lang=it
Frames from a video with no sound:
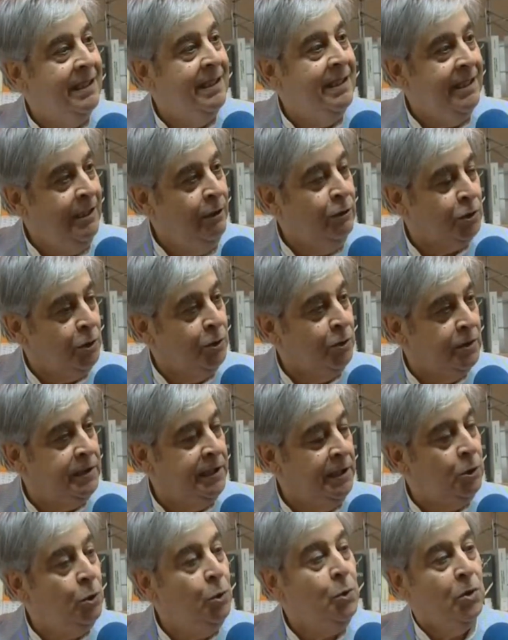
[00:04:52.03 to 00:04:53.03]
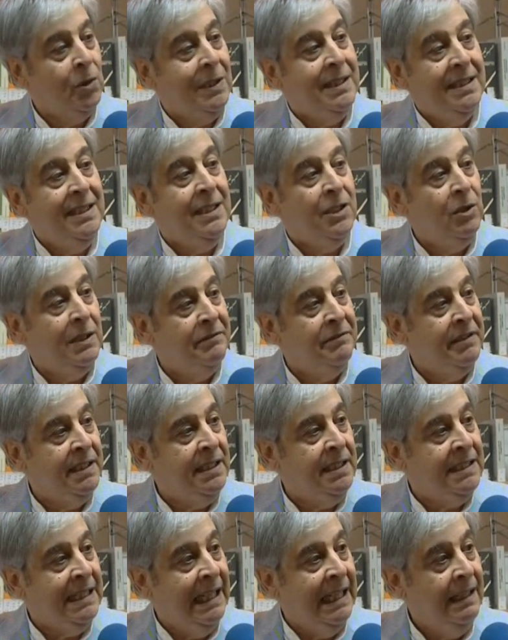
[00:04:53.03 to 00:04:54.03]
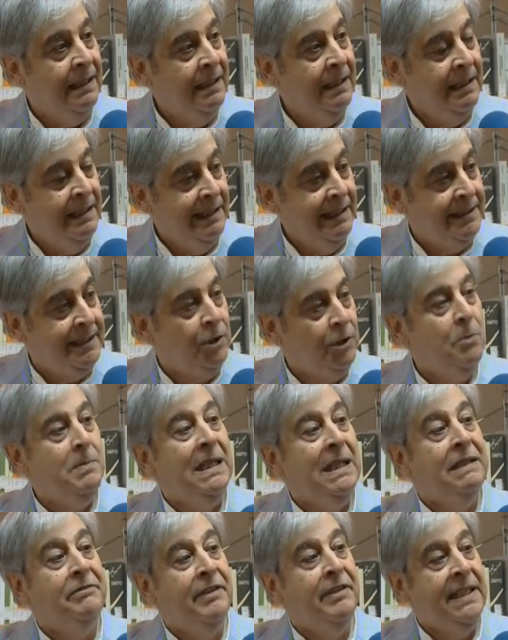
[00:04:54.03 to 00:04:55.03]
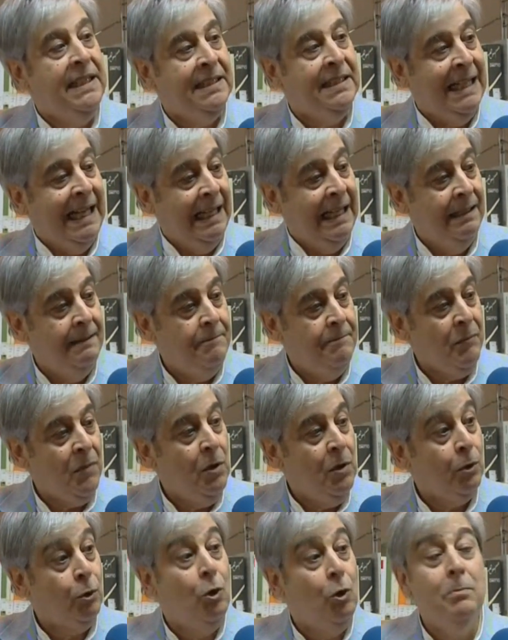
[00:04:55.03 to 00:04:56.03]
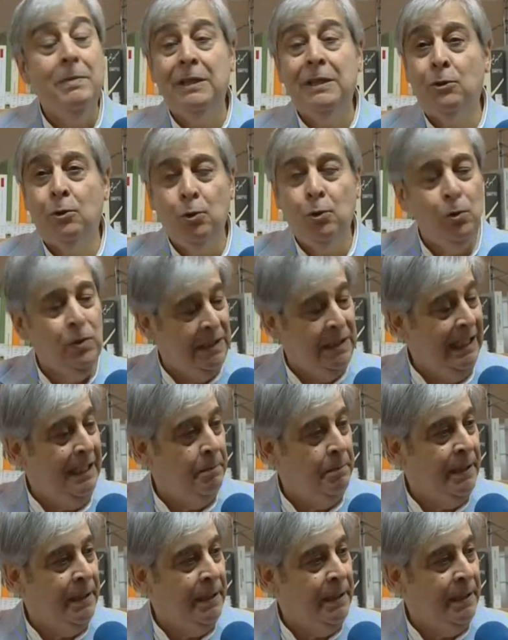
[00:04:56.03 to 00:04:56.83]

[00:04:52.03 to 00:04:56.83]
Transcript: Io sono sicuro che dico la verità e siccome la verità come tutte le